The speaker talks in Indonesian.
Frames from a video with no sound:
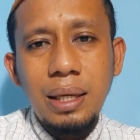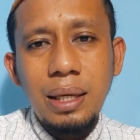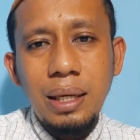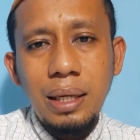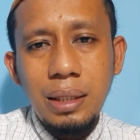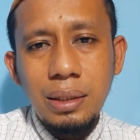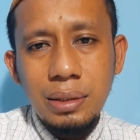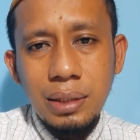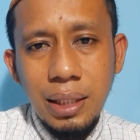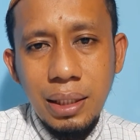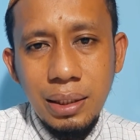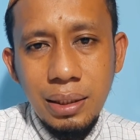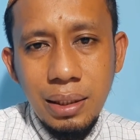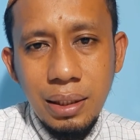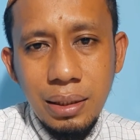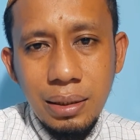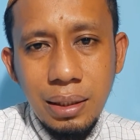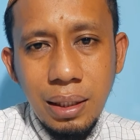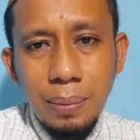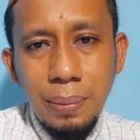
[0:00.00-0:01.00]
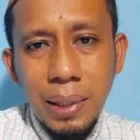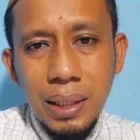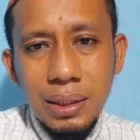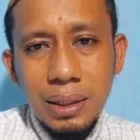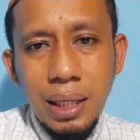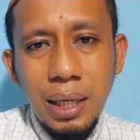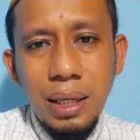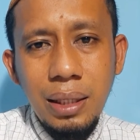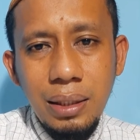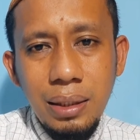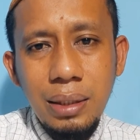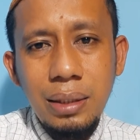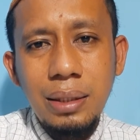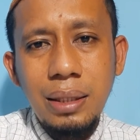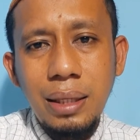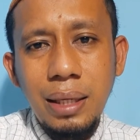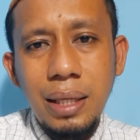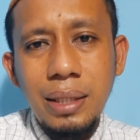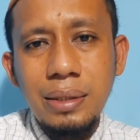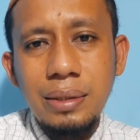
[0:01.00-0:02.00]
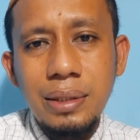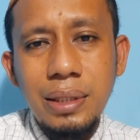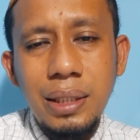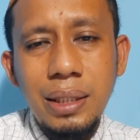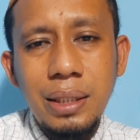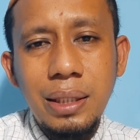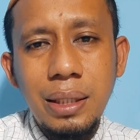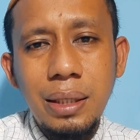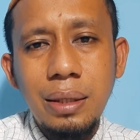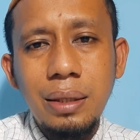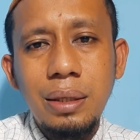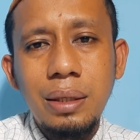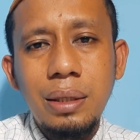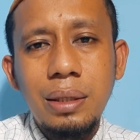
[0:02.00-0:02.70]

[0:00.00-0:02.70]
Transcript: Lisan kita basahi dengan zikir,